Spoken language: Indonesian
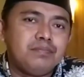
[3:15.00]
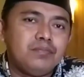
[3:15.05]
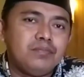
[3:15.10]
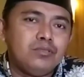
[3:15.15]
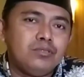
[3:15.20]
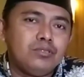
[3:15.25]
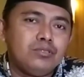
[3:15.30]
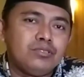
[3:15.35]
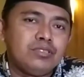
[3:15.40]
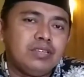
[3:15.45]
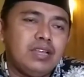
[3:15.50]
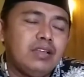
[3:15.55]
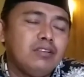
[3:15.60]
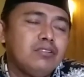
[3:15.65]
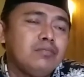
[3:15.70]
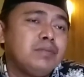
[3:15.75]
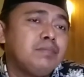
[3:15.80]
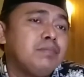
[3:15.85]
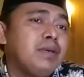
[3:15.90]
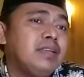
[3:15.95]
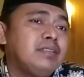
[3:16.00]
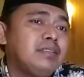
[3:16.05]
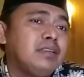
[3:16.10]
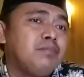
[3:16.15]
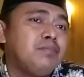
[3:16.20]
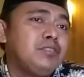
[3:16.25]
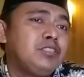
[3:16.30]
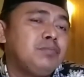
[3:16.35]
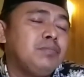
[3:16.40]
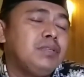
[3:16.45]
untuk selalu membaca
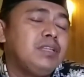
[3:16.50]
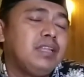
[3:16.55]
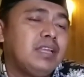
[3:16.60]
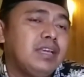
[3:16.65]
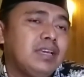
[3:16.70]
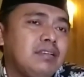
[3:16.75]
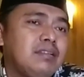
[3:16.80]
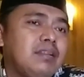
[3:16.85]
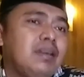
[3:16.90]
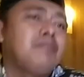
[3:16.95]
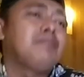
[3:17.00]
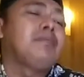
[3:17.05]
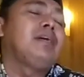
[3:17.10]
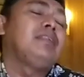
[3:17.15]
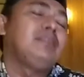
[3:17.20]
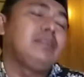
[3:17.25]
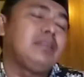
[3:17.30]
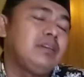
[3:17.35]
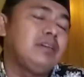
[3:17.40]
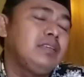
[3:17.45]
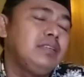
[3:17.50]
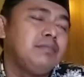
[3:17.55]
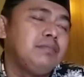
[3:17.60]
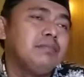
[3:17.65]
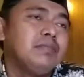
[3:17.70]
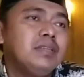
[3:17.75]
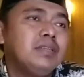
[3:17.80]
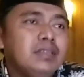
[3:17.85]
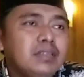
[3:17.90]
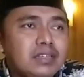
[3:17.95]
Bismillahirrahmanirrahim
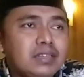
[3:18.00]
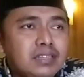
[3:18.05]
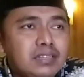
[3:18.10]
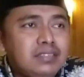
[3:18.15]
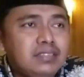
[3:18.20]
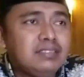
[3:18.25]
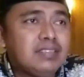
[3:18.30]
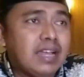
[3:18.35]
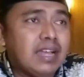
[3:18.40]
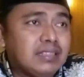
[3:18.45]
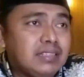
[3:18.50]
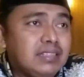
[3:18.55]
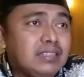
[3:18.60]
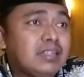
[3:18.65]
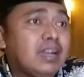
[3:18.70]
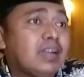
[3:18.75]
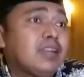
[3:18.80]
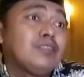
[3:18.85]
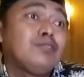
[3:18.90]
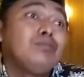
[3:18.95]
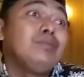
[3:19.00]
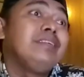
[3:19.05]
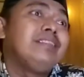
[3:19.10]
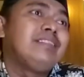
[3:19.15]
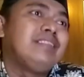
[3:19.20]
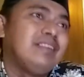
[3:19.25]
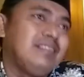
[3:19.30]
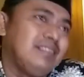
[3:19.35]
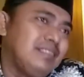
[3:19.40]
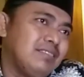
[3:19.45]
di saat kita
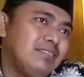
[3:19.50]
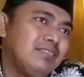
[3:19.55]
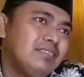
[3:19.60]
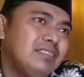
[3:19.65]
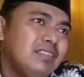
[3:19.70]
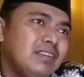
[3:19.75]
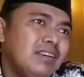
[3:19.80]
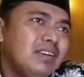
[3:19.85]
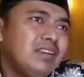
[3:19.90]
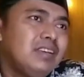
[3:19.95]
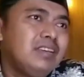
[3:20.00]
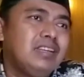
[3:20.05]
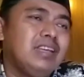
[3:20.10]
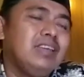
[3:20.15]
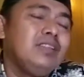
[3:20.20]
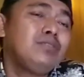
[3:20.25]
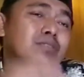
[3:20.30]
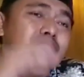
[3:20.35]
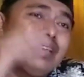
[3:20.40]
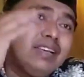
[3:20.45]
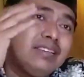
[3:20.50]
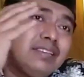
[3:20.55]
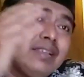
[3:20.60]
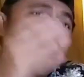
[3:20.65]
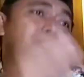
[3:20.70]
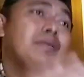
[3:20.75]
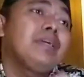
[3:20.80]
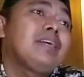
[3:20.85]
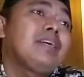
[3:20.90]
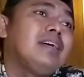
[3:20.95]
kesulitan gitu hmm. Nah itu saya
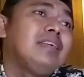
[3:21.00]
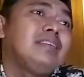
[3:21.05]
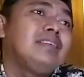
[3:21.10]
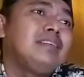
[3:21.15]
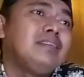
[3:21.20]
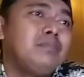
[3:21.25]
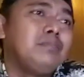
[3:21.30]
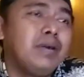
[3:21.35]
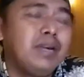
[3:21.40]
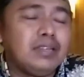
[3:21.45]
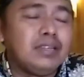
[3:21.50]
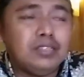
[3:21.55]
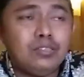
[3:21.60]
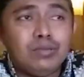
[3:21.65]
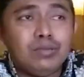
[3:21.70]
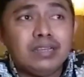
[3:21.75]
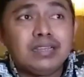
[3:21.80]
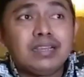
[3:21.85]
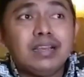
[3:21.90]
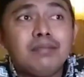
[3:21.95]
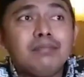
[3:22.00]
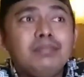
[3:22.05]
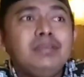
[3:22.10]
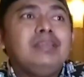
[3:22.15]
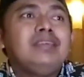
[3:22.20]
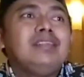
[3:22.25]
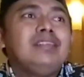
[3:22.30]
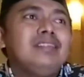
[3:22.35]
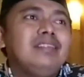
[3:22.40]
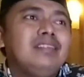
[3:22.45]
sampaikan ke Bang Ridwan
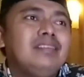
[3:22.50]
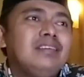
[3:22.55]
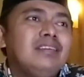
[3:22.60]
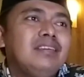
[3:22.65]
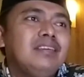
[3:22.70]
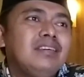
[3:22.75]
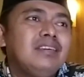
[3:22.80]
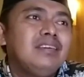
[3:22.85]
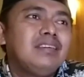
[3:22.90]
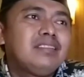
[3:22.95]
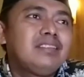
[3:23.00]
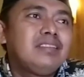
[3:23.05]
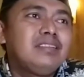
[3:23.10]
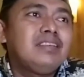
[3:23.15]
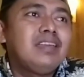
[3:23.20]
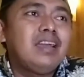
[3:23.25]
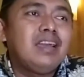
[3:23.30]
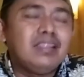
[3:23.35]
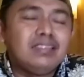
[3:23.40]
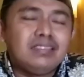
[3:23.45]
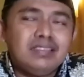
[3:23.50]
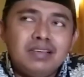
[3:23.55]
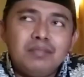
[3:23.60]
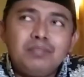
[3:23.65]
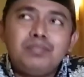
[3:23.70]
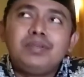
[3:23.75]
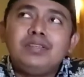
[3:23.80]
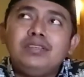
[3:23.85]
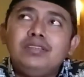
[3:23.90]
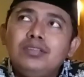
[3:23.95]
Kamil.
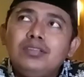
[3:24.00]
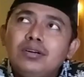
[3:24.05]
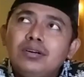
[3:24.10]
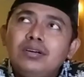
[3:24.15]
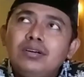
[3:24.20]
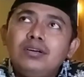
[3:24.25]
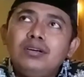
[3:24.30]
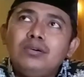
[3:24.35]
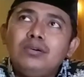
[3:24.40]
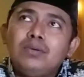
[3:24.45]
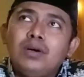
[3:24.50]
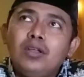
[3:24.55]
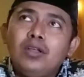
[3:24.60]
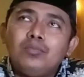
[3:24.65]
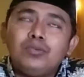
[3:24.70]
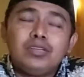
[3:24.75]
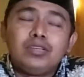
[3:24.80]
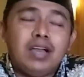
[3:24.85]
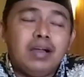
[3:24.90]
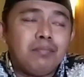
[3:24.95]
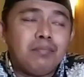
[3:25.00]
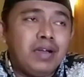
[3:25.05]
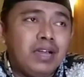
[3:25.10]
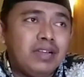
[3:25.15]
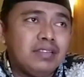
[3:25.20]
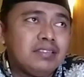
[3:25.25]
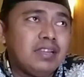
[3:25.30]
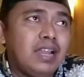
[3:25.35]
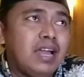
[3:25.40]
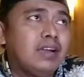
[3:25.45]
Ternyata beliau walaupun nggak
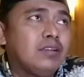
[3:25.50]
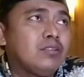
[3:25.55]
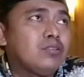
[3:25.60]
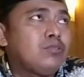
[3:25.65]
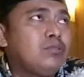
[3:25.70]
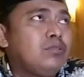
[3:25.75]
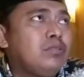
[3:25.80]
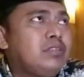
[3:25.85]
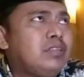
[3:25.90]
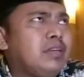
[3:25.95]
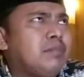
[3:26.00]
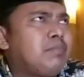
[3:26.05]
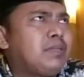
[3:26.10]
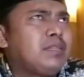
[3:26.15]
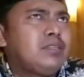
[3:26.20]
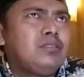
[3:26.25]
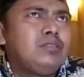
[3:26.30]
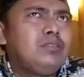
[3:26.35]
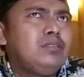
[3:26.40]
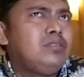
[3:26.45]
balas langsung dapat